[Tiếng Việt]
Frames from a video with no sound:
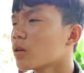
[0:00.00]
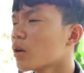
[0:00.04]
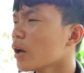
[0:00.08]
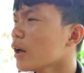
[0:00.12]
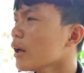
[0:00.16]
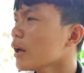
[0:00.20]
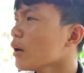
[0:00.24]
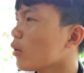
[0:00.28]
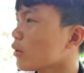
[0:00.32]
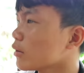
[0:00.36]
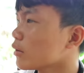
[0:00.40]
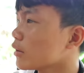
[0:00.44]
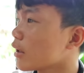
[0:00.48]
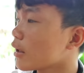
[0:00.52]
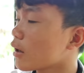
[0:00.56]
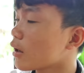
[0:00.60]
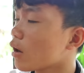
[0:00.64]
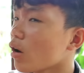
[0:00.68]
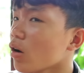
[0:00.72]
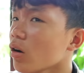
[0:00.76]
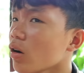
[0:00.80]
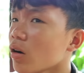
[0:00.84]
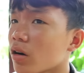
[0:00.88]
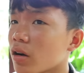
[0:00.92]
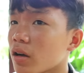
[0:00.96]
kế hoạch thì
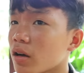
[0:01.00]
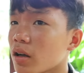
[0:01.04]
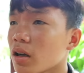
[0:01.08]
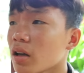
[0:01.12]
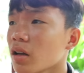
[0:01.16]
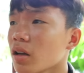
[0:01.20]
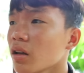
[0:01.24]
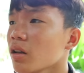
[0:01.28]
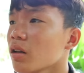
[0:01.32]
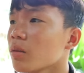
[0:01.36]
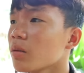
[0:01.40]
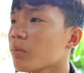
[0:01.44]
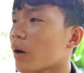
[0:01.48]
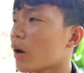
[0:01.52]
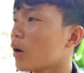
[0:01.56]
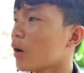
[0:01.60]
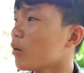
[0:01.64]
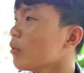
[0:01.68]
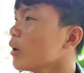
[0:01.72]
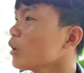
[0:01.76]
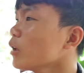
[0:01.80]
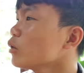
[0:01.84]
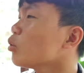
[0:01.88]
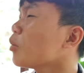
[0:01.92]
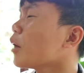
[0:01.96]
có rồi đó nhưng mà
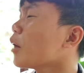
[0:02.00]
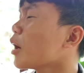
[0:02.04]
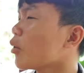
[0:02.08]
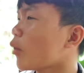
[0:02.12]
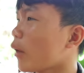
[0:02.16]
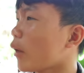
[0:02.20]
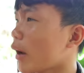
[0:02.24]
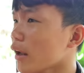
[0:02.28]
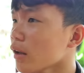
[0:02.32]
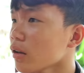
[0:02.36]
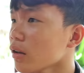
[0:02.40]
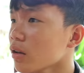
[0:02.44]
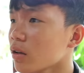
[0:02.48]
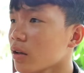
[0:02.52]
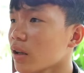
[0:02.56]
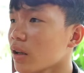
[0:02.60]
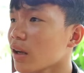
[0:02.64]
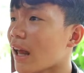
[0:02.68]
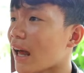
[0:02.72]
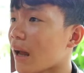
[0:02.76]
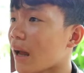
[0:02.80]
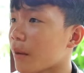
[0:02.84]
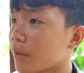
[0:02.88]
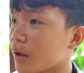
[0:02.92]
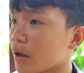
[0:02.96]
không biết tụi bay khỏe chưa để
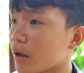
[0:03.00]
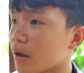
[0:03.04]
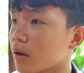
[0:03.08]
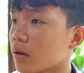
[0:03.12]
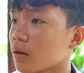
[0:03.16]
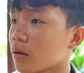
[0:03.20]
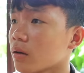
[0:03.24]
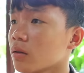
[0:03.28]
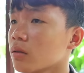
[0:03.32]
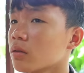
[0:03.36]
làm nè